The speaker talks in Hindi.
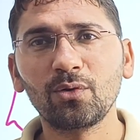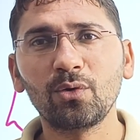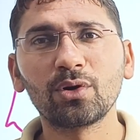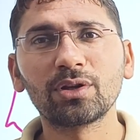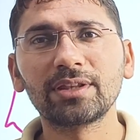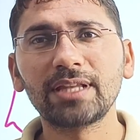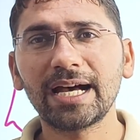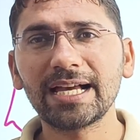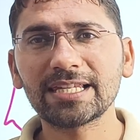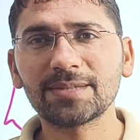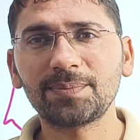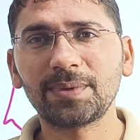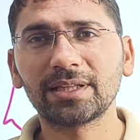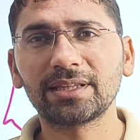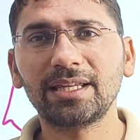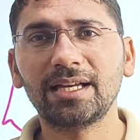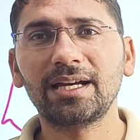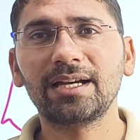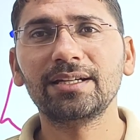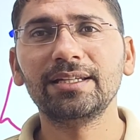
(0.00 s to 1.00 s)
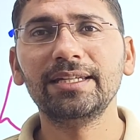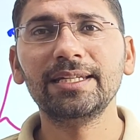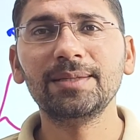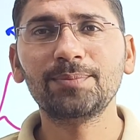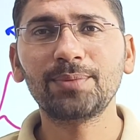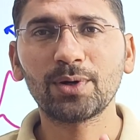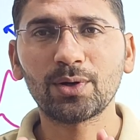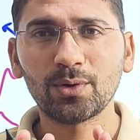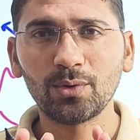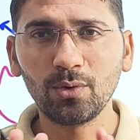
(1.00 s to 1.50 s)
और दास प्रथा इन
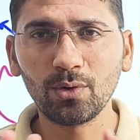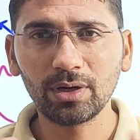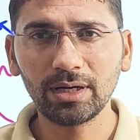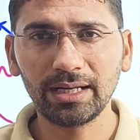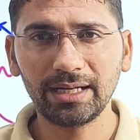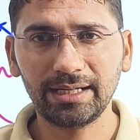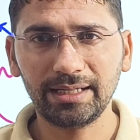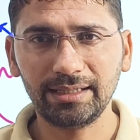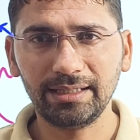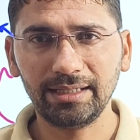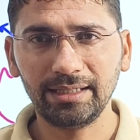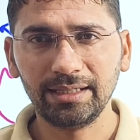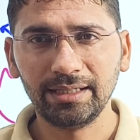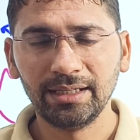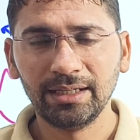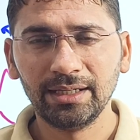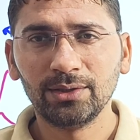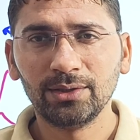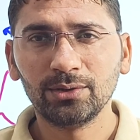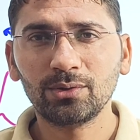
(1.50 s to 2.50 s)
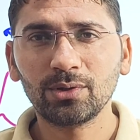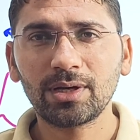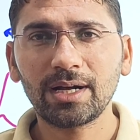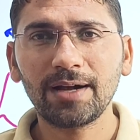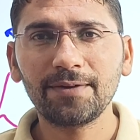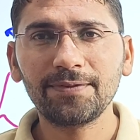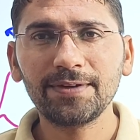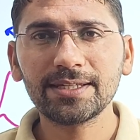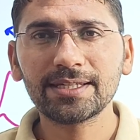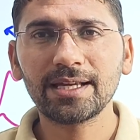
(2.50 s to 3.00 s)
पर रोक लगा दी तो
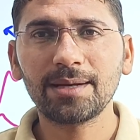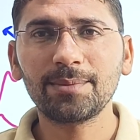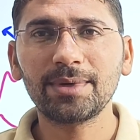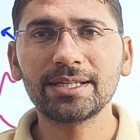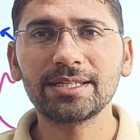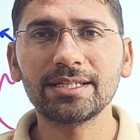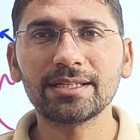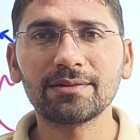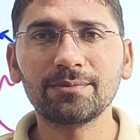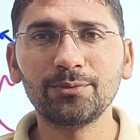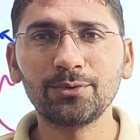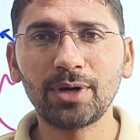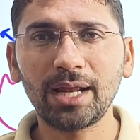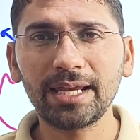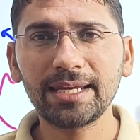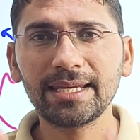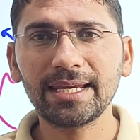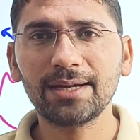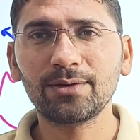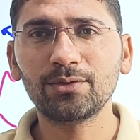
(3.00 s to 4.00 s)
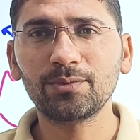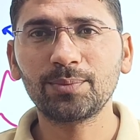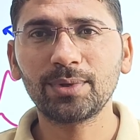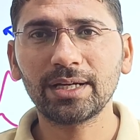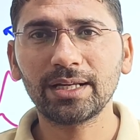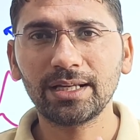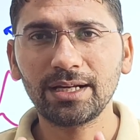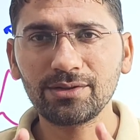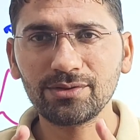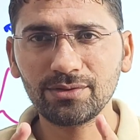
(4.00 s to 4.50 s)
काफ़ी सामाजिक बुराई हैं उन
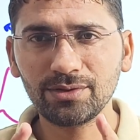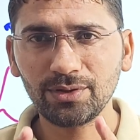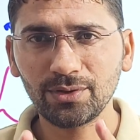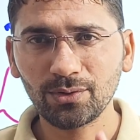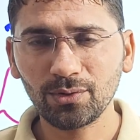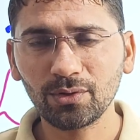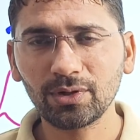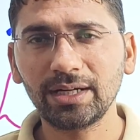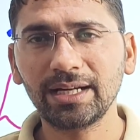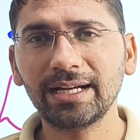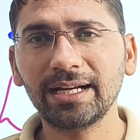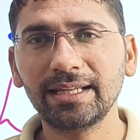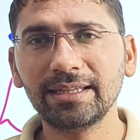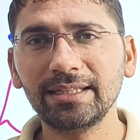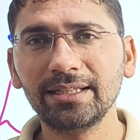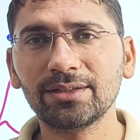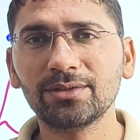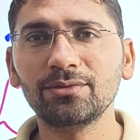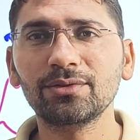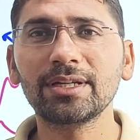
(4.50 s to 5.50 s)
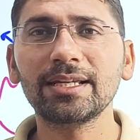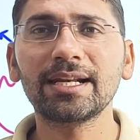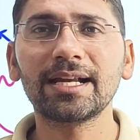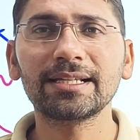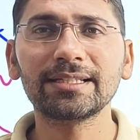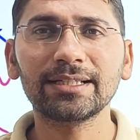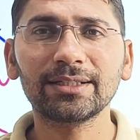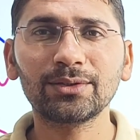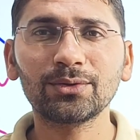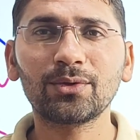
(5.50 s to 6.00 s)
पर अंग्रेज़ों ने रोक लगा दी क्योंकि
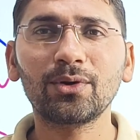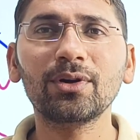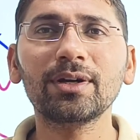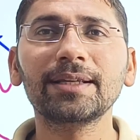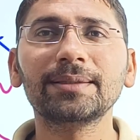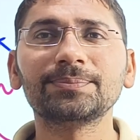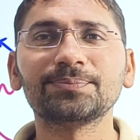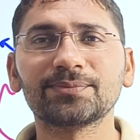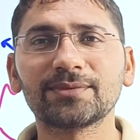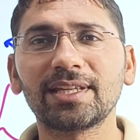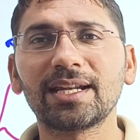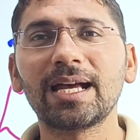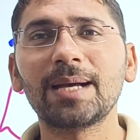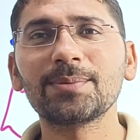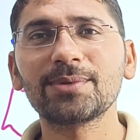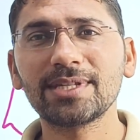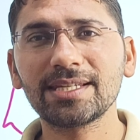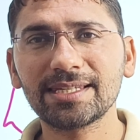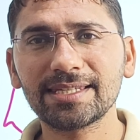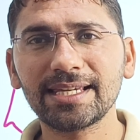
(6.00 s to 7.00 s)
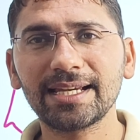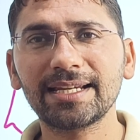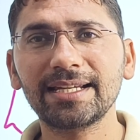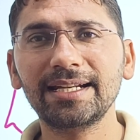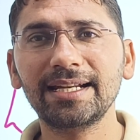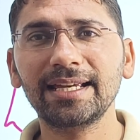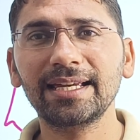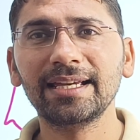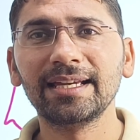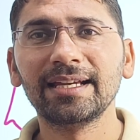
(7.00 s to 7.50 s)
राजा तो कौन है राम सिंह
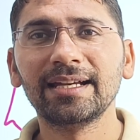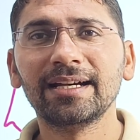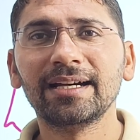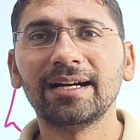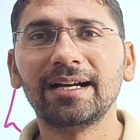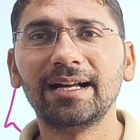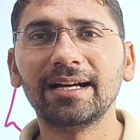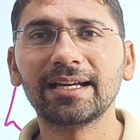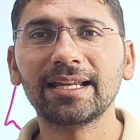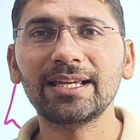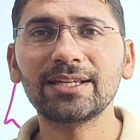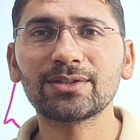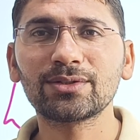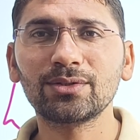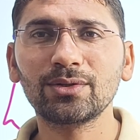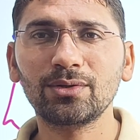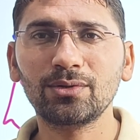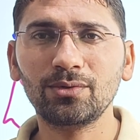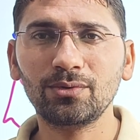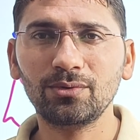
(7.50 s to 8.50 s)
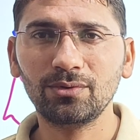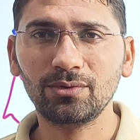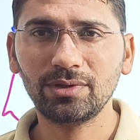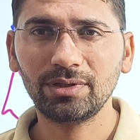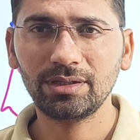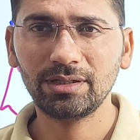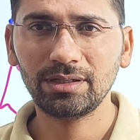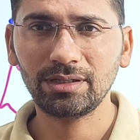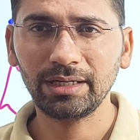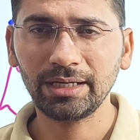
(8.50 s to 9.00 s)
सेकंड है अंग्रेज़ तो
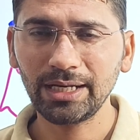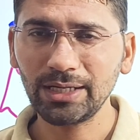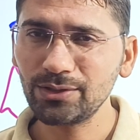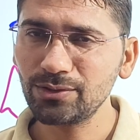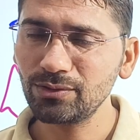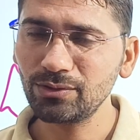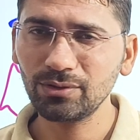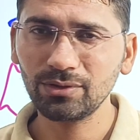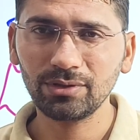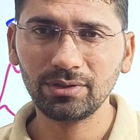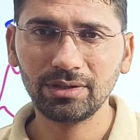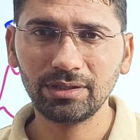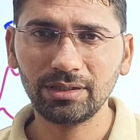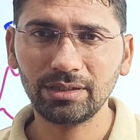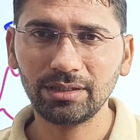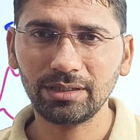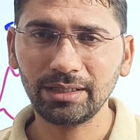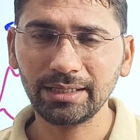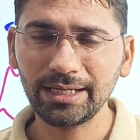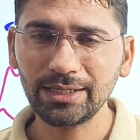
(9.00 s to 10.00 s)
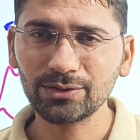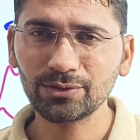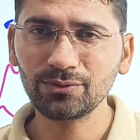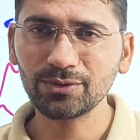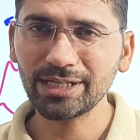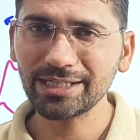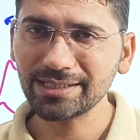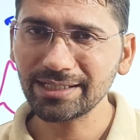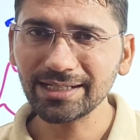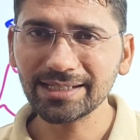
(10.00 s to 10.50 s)
अंग्रेज़ों अंग्रेज़ तो
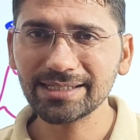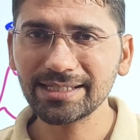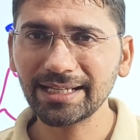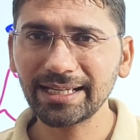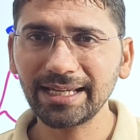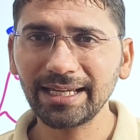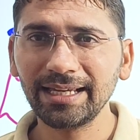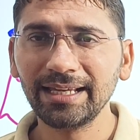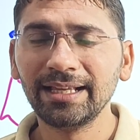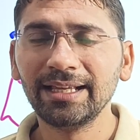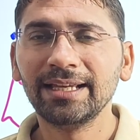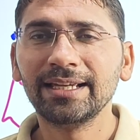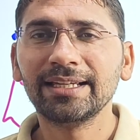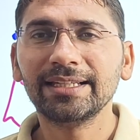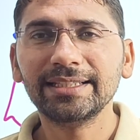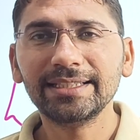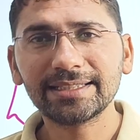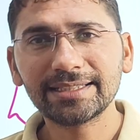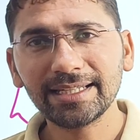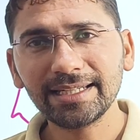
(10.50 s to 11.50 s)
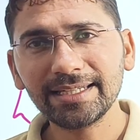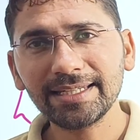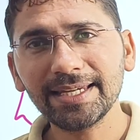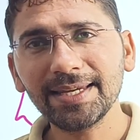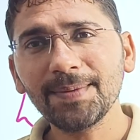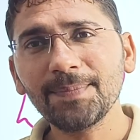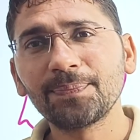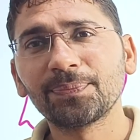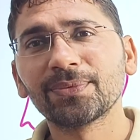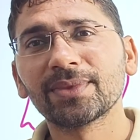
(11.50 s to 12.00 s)
उनके संरक्षक है
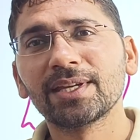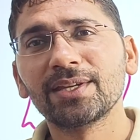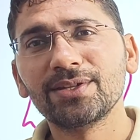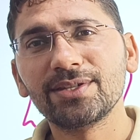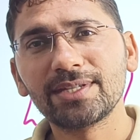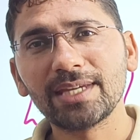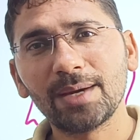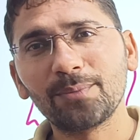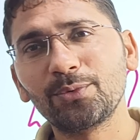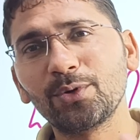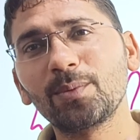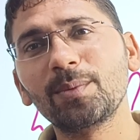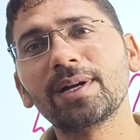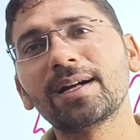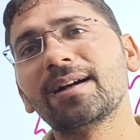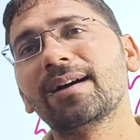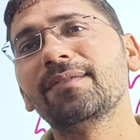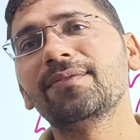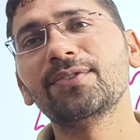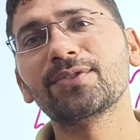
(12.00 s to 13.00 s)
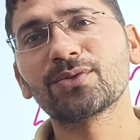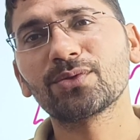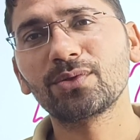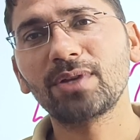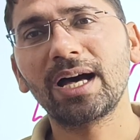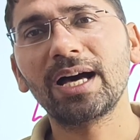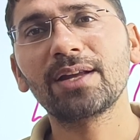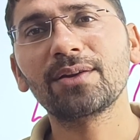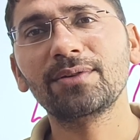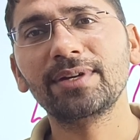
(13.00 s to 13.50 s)
इसलिए जयपुर में काफ़ी
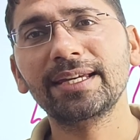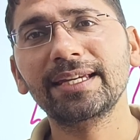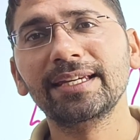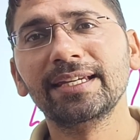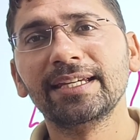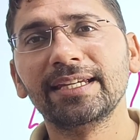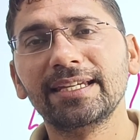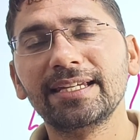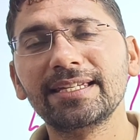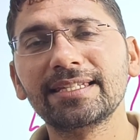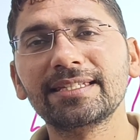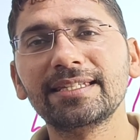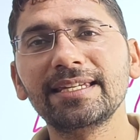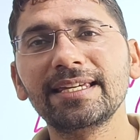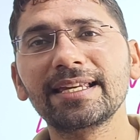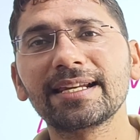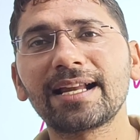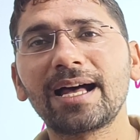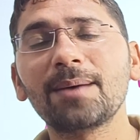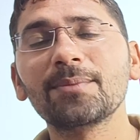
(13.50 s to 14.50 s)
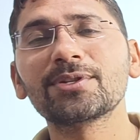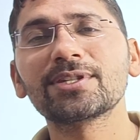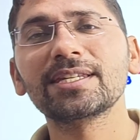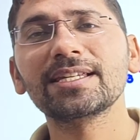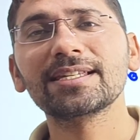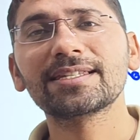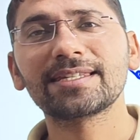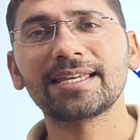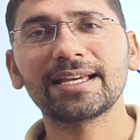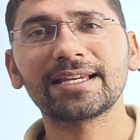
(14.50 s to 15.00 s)
सुधार हुए इसलिए राम
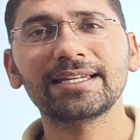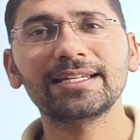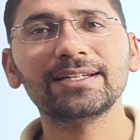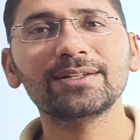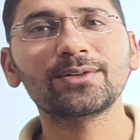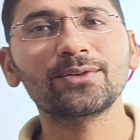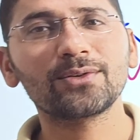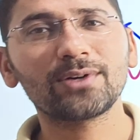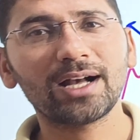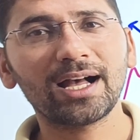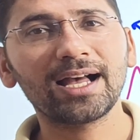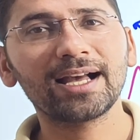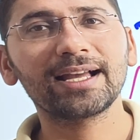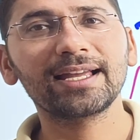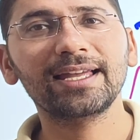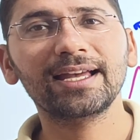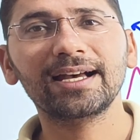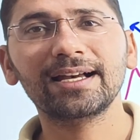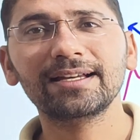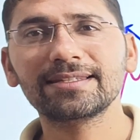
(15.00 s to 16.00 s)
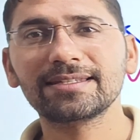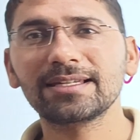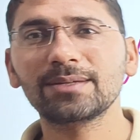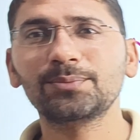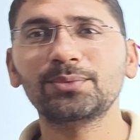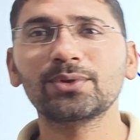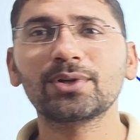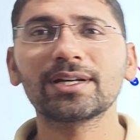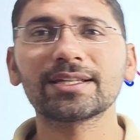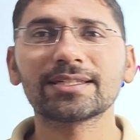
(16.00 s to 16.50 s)
सिंह सेकंड को कहा गया
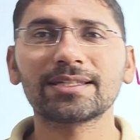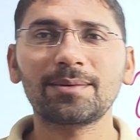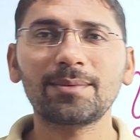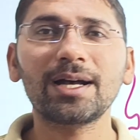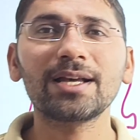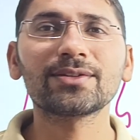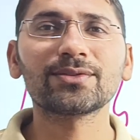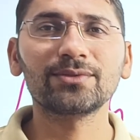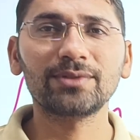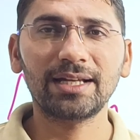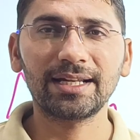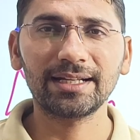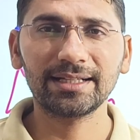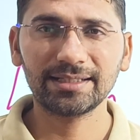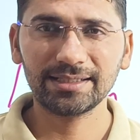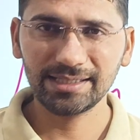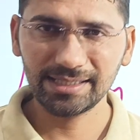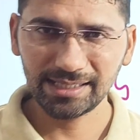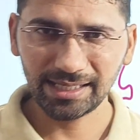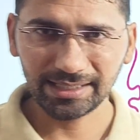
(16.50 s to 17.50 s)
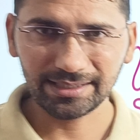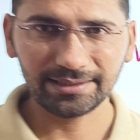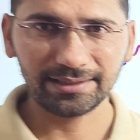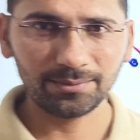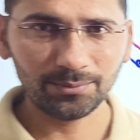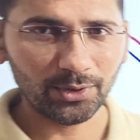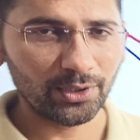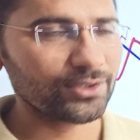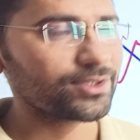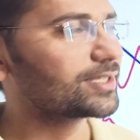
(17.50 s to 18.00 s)
जयपुर का समाज सुधारक
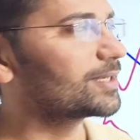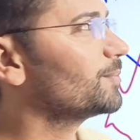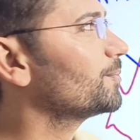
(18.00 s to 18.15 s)
शासक बहुत